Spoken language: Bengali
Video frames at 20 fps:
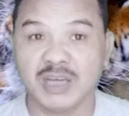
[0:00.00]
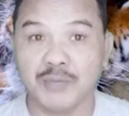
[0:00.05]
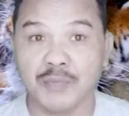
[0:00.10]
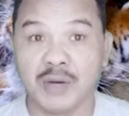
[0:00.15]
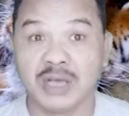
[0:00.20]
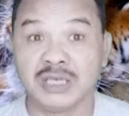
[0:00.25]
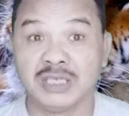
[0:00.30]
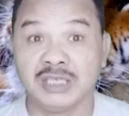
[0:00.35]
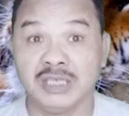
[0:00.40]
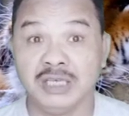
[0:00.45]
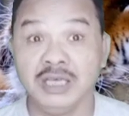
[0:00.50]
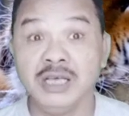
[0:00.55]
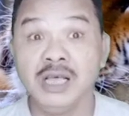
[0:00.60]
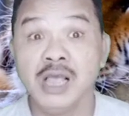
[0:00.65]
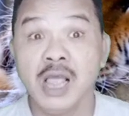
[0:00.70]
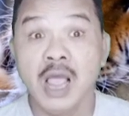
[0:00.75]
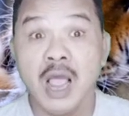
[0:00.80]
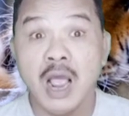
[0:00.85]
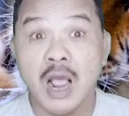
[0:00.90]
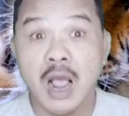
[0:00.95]
পাশাপাশি
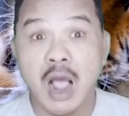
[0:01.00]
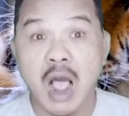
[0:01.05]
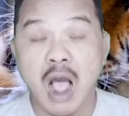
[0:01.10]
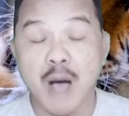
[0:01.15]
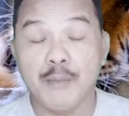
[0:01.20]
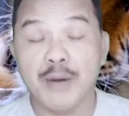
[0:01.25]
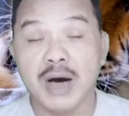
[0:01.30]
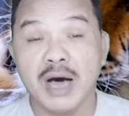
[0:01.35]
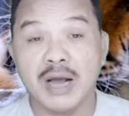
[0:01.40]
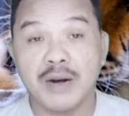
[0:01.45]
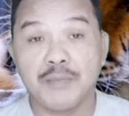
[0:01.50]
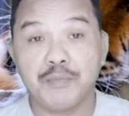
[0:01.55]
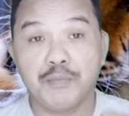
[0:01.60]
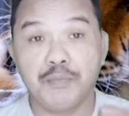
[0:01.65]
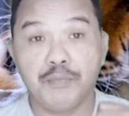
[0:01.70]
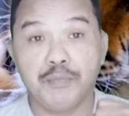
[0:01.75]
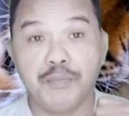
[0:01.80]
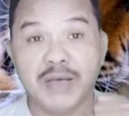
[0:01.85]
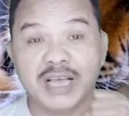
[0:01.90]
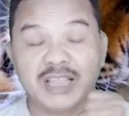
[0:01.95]
আমার
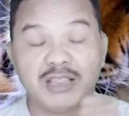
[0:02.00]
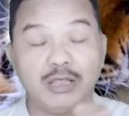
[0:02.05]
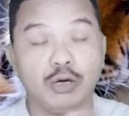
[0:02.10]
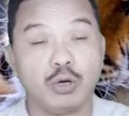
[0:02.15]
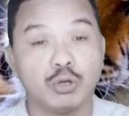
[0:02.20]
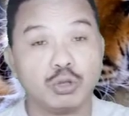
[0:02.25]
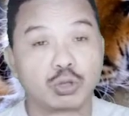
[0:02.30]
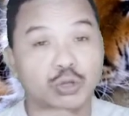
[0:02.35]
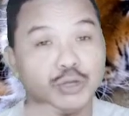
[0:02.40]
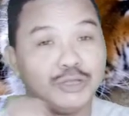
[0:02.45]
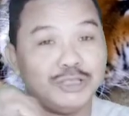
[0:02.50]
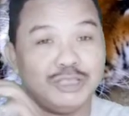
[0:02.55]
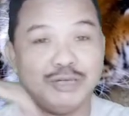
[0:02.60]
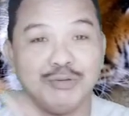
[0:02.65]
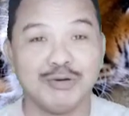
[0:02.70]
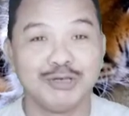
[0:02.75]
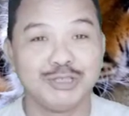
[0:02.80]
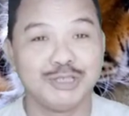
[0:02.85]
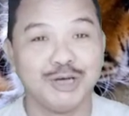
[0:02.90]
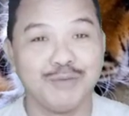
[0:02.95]
ব্যক্তিগত
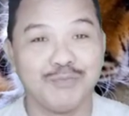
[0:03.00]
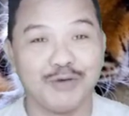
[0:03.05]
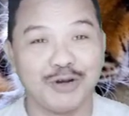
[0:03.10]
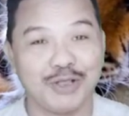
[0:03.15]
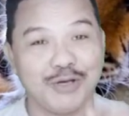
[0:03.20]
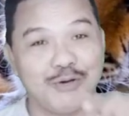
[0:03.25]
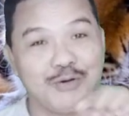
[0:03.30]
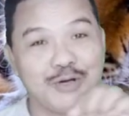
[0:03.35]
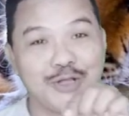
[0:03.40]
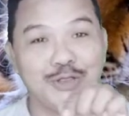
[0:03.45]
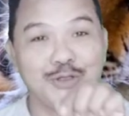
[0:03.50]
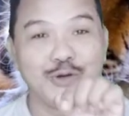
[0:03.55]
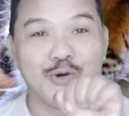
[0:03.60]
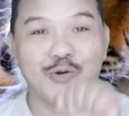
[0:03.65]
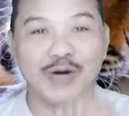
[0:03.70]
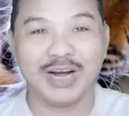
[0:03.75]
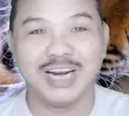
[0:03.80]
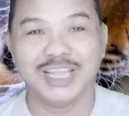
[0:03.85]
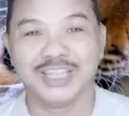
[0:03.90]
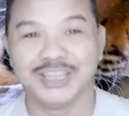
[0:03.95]
জীবন সম্পর্কেও কিন্তু
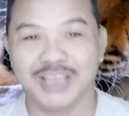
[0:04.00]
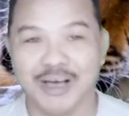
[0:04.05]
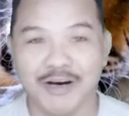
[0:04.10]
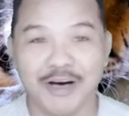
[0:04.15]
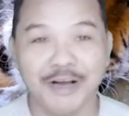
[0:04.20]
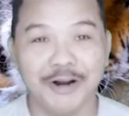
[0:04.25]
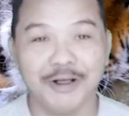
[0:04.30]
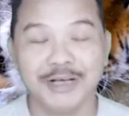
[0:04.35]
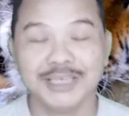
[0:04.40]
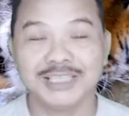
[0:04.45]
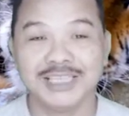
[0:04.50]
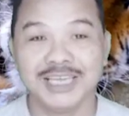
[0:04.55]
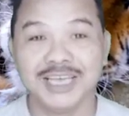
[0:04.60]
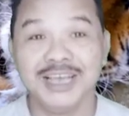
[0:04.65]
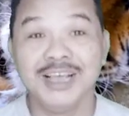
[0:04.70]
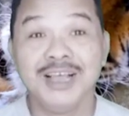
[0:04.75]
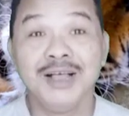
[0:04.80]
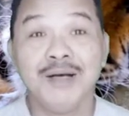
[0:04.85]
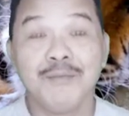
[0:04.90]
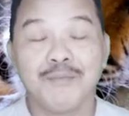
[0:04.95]
ওখানে দেওয়া রয়েছে
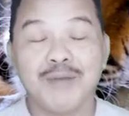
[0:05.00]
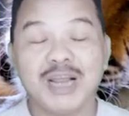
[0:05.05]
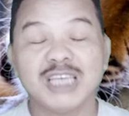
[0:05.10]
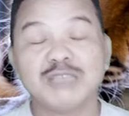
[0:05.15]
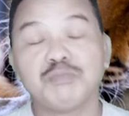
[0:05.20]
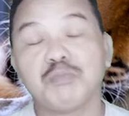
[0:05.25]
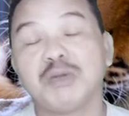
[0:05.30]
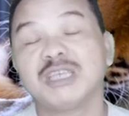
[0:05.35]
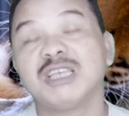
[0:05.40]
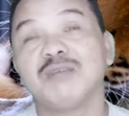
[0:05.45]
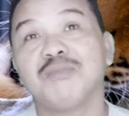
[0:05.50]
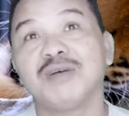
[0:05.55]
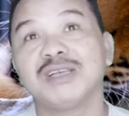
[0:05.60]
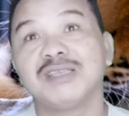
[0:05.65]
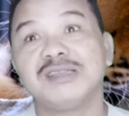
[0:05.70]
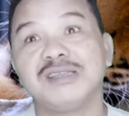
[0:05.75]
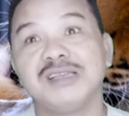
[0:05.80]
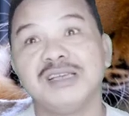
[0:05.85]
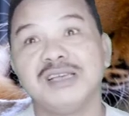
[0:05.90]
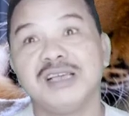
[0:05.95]
প্লাস
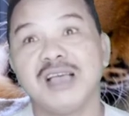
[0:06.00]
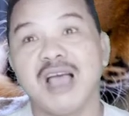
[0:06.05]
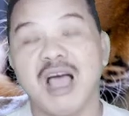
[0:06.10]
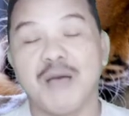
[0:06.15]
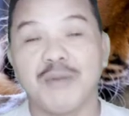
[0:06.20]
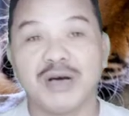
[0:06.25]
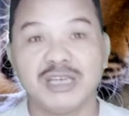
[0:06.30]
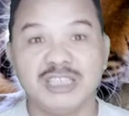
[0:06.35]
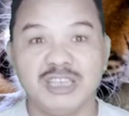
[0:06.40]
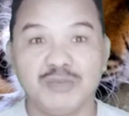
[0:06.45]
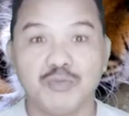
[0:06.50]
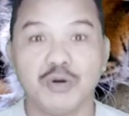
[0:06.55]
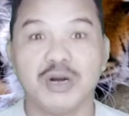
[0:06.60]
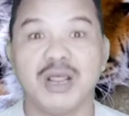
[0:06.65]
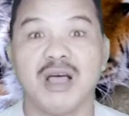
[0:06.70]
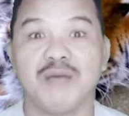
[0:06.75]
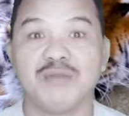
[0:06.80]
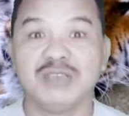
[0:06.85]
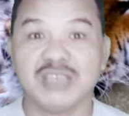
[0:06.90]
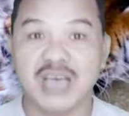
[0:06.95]
পাশাপাশি আমার
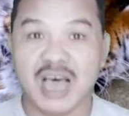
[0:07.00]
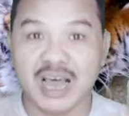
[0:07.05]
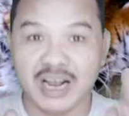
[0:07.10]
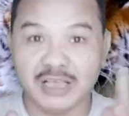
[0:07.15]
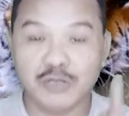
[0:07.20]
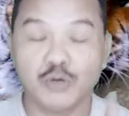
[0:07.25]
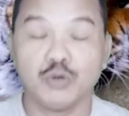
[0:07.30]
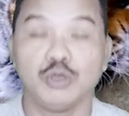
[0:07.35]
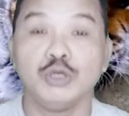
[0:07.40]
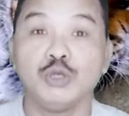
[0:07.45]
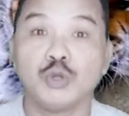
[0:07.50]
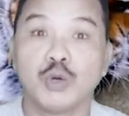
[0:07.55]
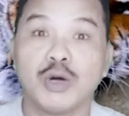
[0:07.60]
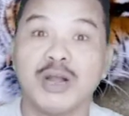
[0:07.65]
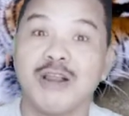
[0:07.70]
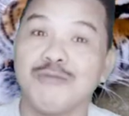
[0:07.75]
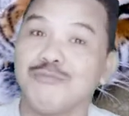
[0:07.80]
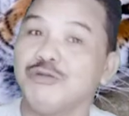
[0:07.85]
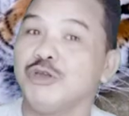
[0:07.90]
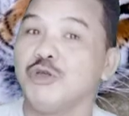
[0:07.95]
জীবনে আমি যে আড়াইশো
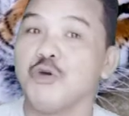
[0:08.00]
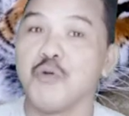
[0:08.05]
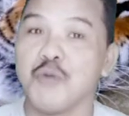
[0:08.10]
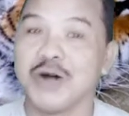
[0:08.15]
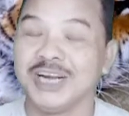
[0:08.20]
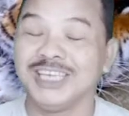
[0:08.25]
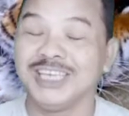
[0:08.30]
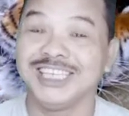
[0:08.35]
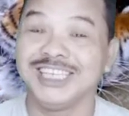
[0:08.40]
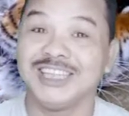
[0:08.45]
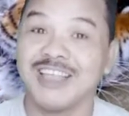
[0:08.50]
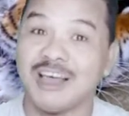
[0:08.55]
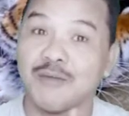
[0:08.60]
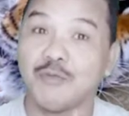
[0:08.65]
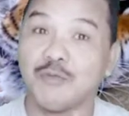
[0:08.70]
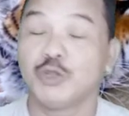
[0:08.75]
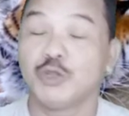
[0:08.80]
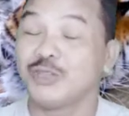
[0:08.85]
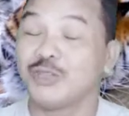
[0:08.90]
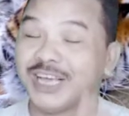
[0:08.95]
তিনশোখানা ভিডিও বানিয়েছি তার
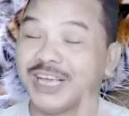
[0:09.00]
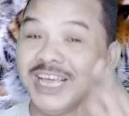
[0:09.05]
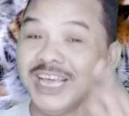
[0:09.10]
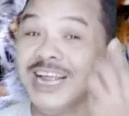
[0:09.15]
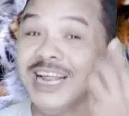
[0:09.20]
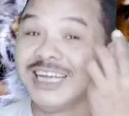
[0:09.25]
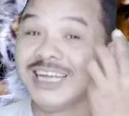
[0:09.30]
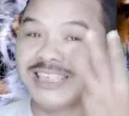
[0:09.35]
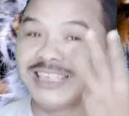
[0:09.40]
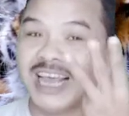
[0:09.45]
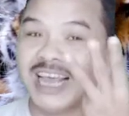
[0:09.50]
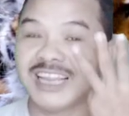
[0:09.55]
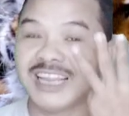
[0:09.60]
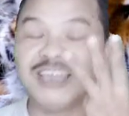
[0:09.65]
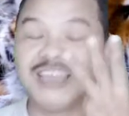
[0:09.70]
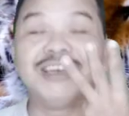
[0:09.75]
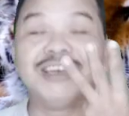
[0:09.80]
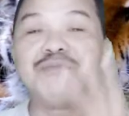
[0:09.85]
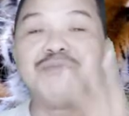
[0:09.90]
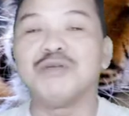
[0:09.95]
মধ্যে থেকে সেরা
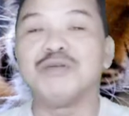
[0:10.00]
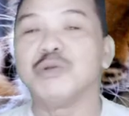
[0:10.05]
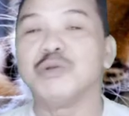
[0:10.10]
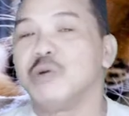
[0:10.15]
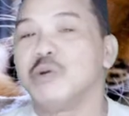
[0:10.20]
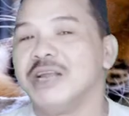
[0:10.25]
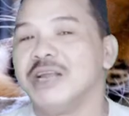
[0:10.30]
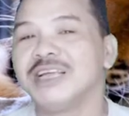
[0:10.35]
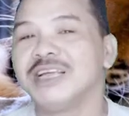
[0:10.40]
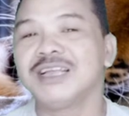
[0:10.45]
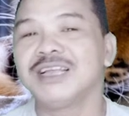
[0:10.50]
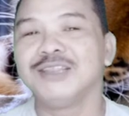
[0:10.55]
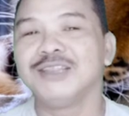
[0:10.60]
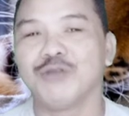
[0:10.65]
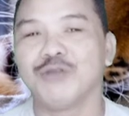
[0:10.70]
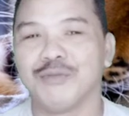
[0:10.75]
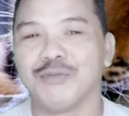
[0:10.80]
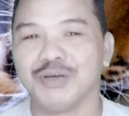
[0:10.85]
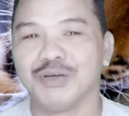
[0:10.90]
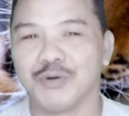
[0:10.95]
তিনটি ভিডিওর লিঙ্ক
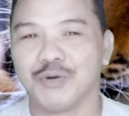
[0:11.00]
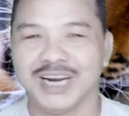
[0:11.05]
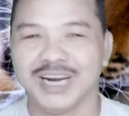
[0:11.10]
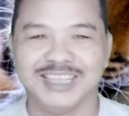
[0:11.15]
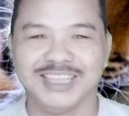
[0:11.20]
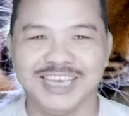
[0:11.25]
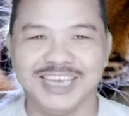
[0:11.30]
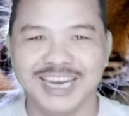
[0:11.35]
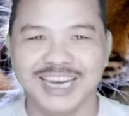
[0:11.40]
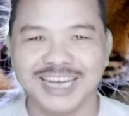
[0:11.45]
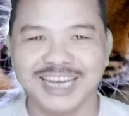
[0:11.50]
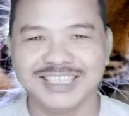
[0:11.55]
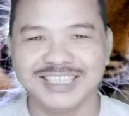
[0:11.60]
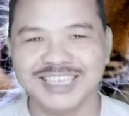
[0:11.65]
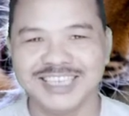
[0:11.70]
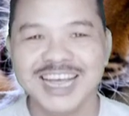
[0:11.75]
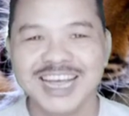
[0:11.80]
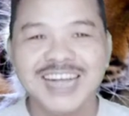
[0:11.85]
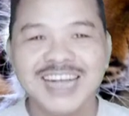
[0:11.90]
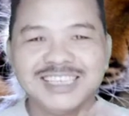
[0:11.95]
কিন্তু আমি ওখানে দিয়ে
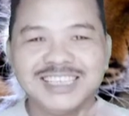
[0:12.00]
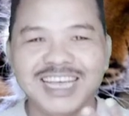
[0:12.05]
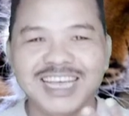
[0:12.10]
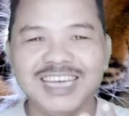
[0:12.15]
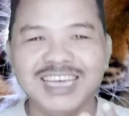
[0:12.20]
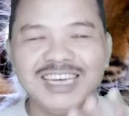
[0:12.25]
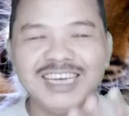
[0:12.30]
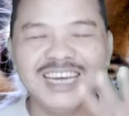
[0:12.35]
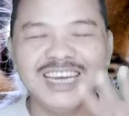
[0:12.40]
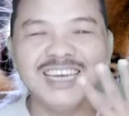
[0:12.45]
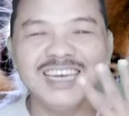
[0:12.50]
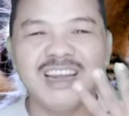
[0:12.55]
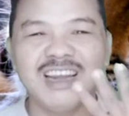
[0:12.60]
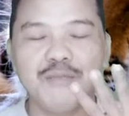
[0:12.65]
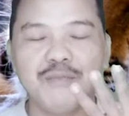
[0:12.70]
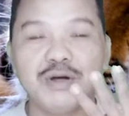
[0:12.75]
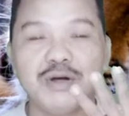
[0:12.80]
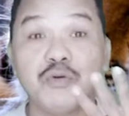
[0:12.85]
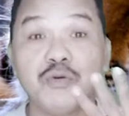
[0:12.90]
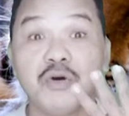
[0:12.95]
রেখেছি সেই তিনটে
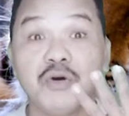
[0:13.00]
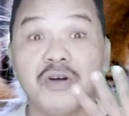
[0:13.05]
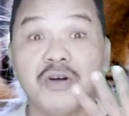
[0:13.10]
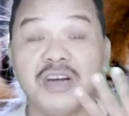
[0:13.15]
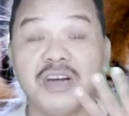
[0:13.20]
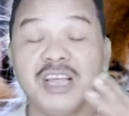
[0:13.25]
ভিডিওর